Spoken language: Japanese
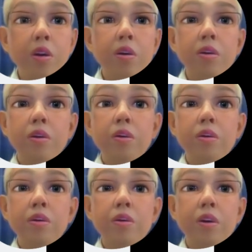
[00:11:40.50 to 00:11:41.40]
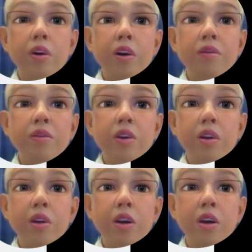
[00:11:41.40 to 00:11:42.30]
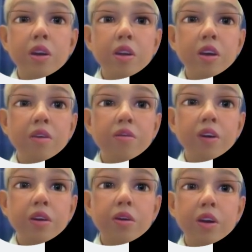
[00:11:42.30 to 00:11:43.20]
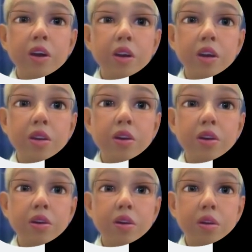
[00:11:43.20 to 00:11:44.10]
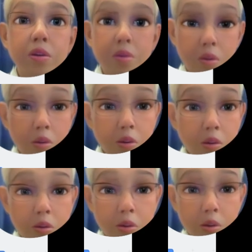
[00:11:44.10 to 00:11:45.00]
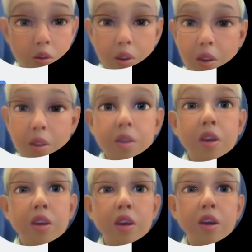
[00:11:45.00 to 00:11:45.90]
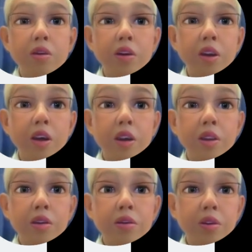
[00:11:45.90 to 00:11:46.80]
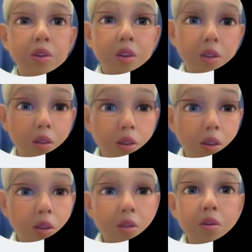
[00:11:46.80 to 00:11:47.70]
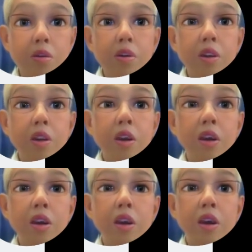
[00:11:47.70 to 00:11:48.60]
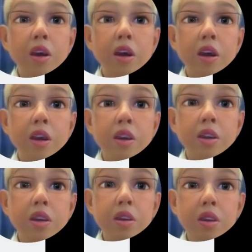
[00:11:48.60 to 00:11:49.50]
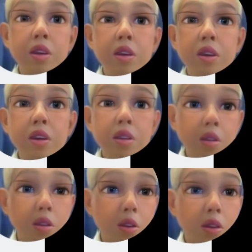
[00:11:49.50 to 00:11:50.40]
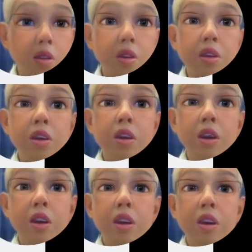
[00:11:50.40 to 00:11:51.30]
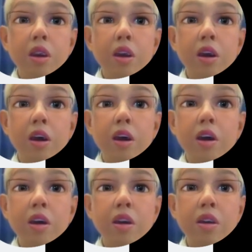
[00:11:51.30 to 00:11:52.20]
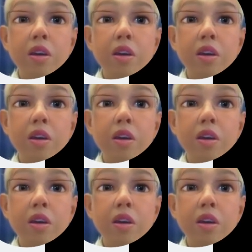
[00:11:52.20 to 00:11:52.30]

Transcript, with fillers: ここの並びでナンバーってこれ変数表ほんと宣言されてないのでエラーが出てるんですねこれで A が1だったら